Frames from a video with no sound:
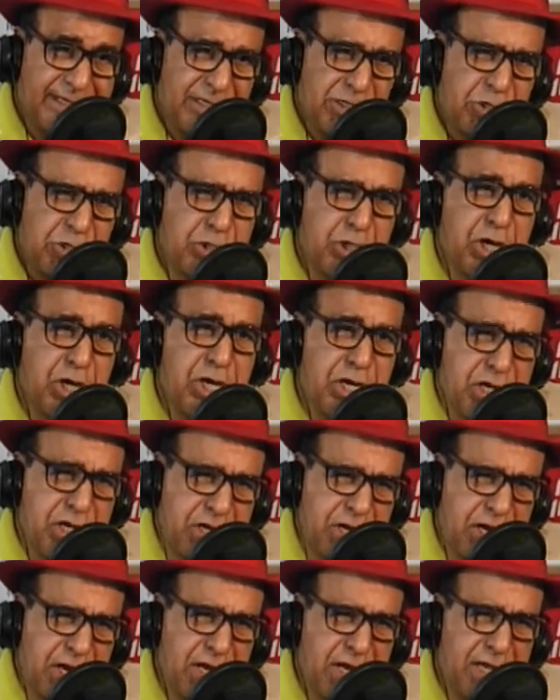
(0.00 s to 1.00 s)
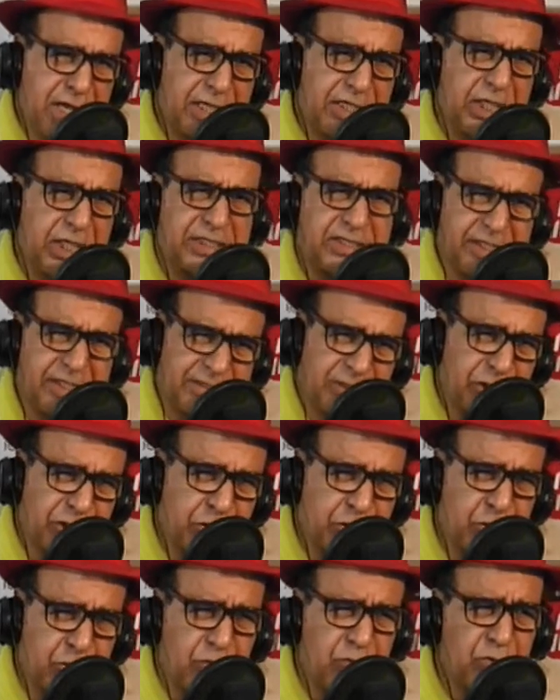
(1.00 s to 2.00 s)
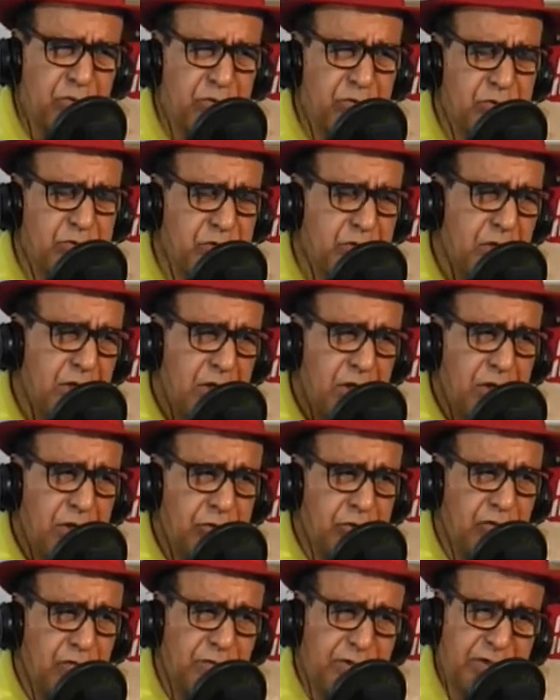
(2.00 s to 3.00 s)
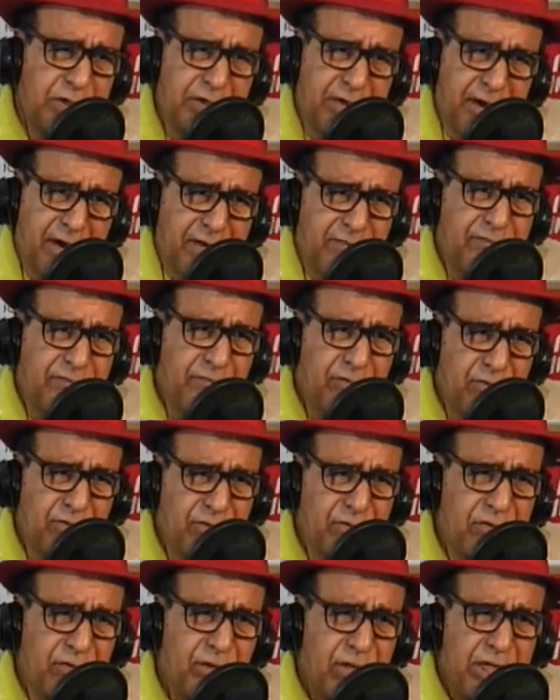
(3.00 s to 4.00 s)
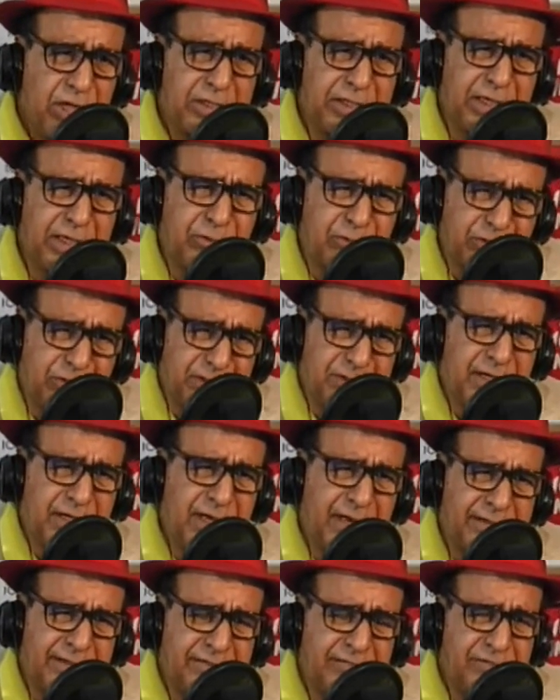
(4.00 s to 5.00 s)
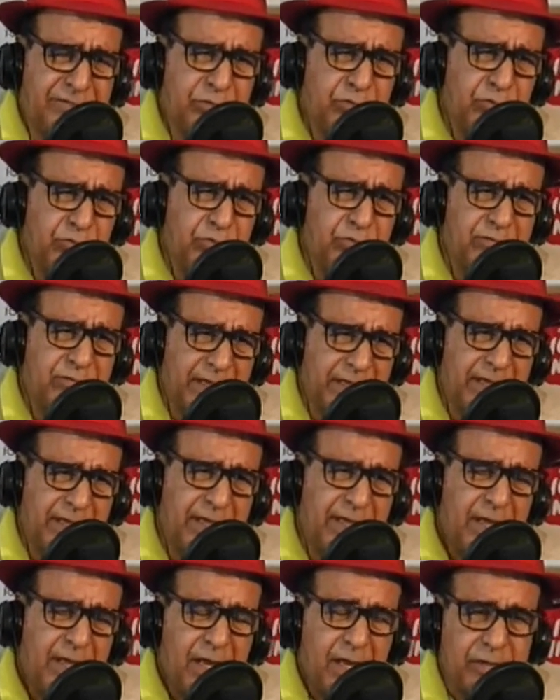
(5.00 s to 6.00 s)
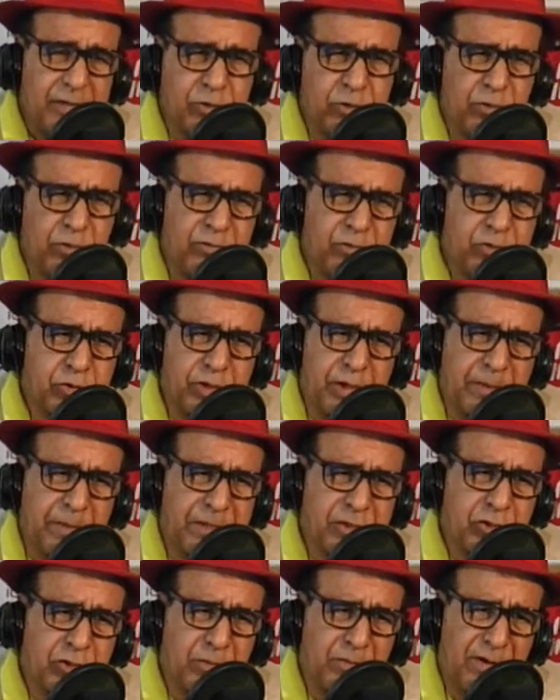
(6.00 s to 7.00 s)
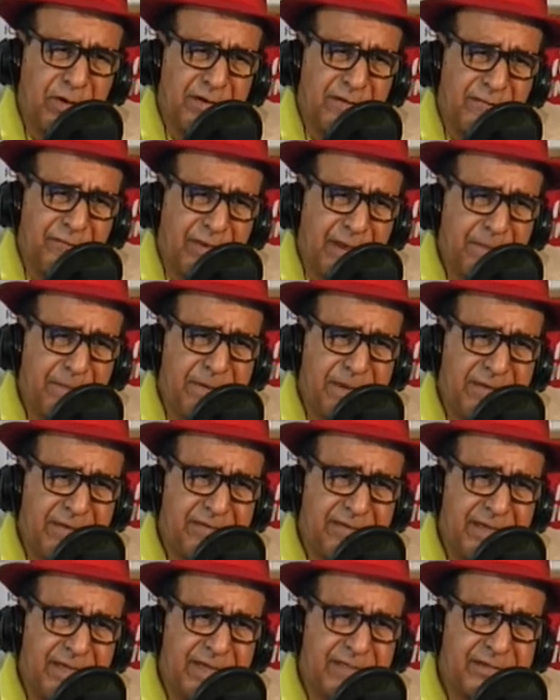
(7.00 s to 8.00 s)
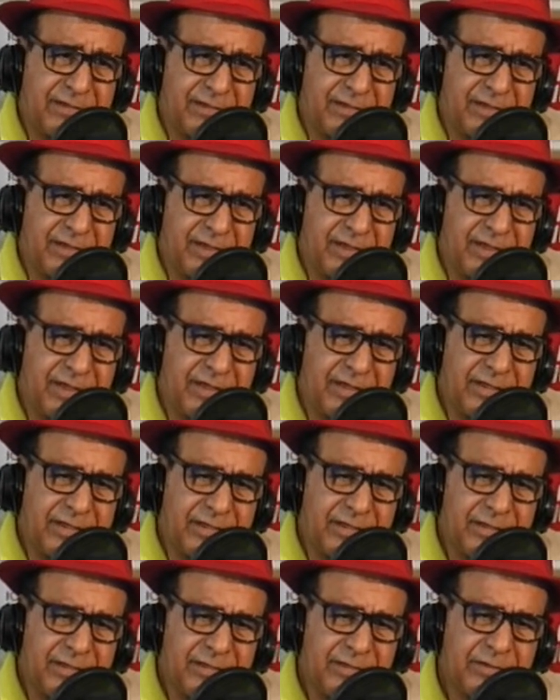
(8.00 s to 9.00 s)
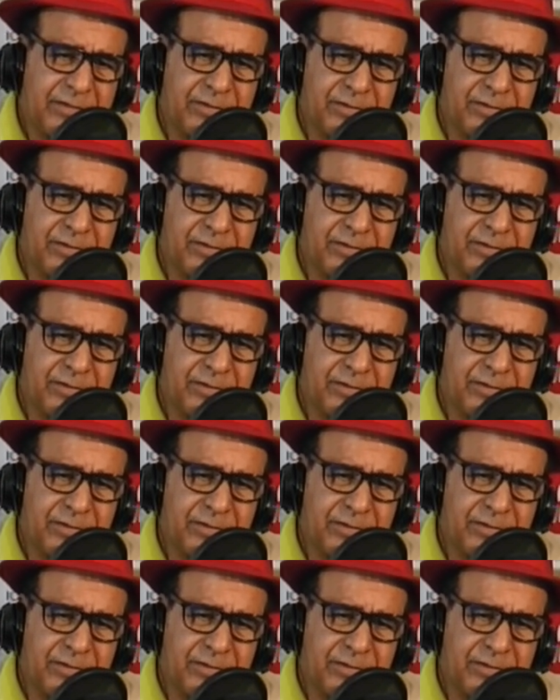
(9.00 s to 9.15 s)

crier, casser des choses, devenir nerveux, terroriser l'individu, vous voyez, ce, n'est pas seulement le frapper. attendez,